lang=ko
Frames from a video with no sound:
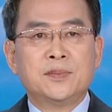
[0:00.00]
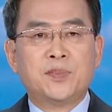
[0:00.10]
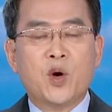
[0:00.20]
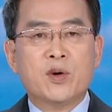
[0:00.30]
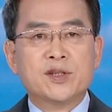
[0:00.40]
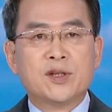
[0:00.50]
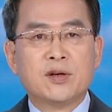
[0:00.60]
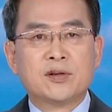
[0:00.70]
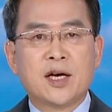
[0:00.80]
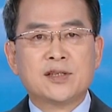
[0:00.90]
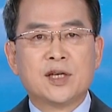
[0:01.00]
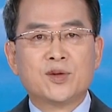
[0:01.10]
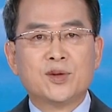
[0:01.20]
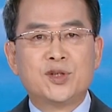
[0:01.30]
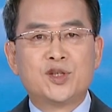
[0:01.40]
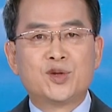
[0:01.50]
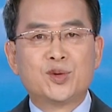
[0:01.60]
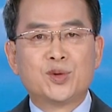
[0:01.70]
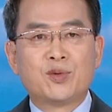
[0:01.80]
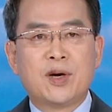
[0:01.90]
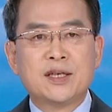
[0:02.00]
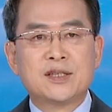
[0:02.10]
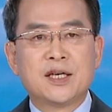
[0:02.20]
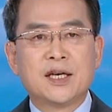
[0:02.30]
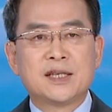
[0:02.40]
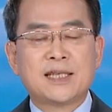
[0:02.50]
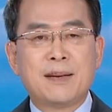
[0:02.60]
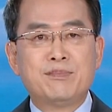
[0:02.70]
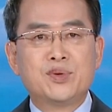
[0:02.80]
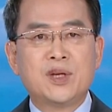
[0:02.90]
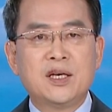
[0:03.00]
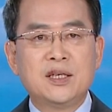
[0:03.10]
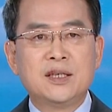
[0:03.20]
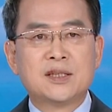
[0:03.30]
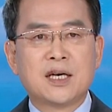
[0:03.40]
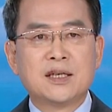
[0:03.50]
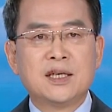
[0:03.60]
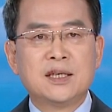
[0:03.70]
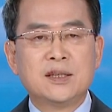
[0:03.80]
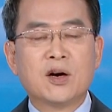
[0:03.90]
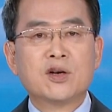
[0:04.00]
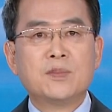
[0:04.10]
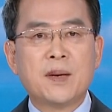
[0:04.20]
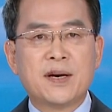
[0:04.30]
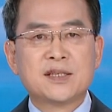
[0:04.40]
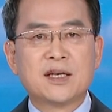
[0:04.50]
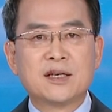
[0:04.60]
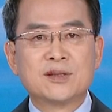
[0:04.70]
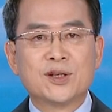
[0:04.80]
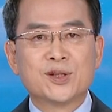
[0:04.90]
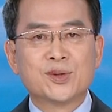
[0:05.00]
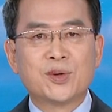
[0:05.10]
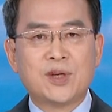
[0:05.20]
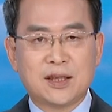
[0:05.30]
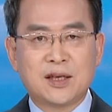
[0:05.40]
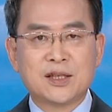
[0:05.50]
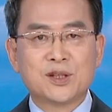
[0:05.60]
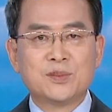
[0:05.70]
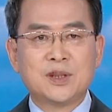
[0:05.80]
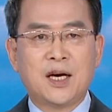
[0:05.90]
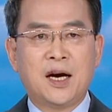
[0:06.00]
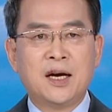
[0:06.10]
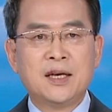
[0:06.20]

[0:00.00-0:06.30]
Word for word: 병원성 대장균 식중독 환자의 3분의 2 이상이 여름에 발생하는 것으로 나타났습니다.